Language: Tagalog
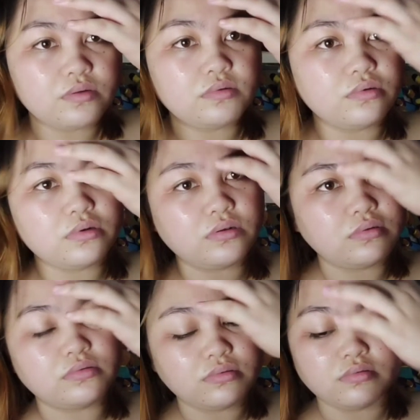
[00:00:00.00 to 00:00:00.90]
Lo.
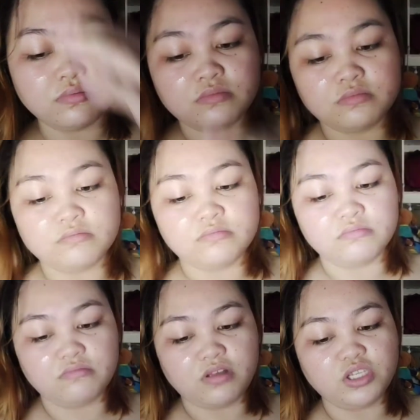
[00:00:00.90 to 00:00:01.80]

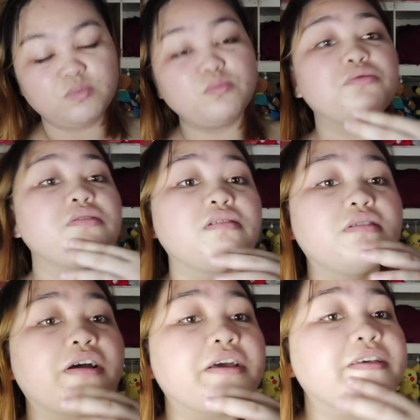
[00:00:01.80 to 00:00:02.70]
Mm, ang smooth niya,
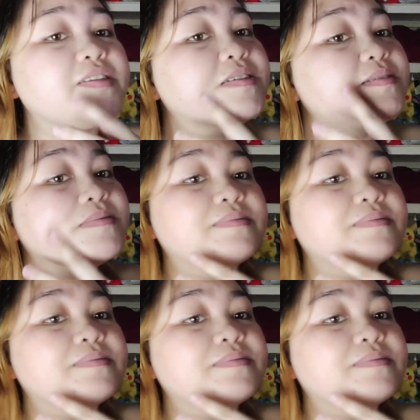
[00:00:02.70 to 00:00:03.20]
guys.